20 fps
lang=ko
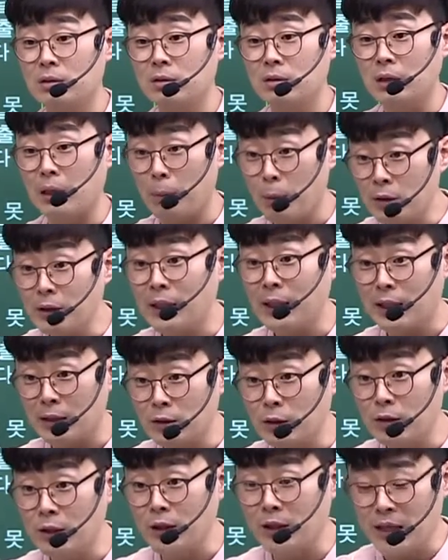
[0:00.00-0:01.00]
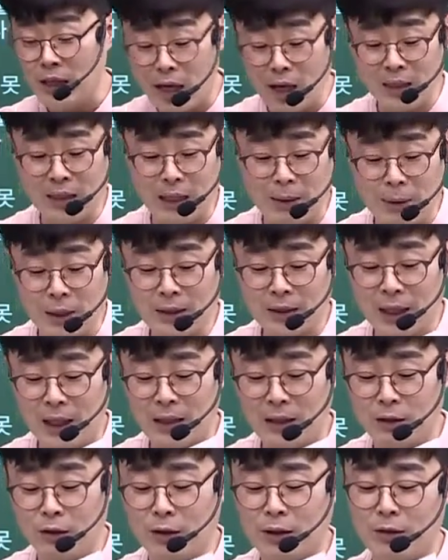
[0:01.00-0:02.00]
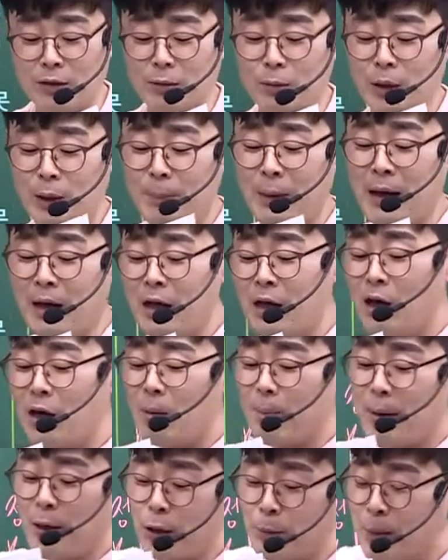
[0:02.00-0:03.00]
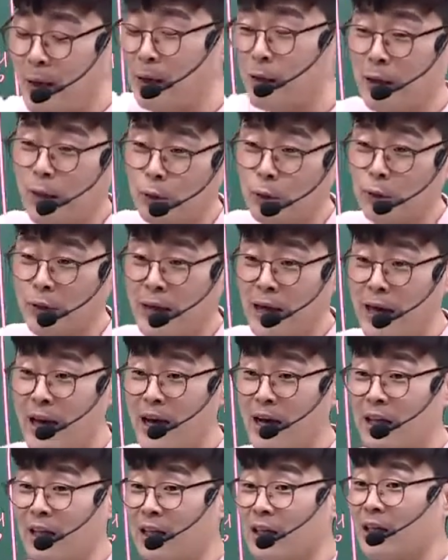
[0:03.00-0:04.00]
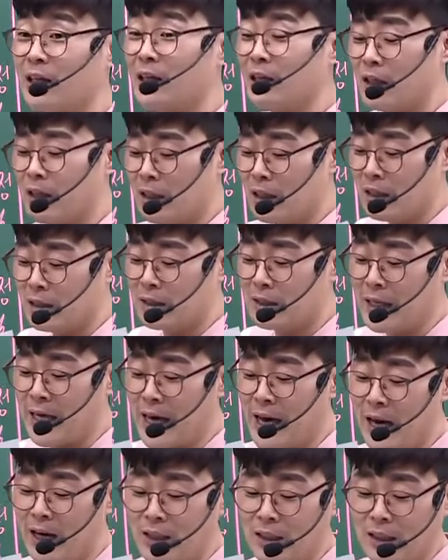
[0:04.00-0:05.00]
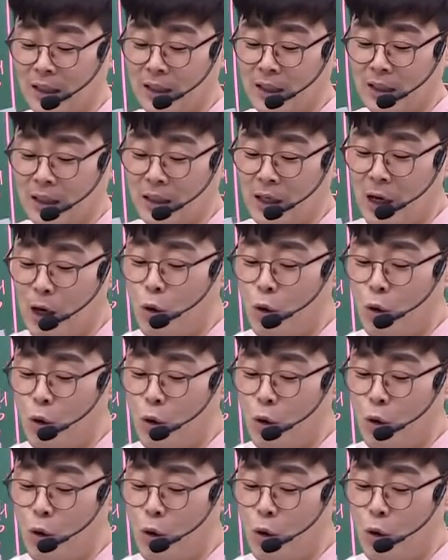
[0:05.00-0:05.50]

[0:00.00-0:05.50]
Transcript: 네 번째 달에 있었잖아. 계약이 남아있다. 이거래서 뭐야? 패소 판결하고 계약이 그 계약일이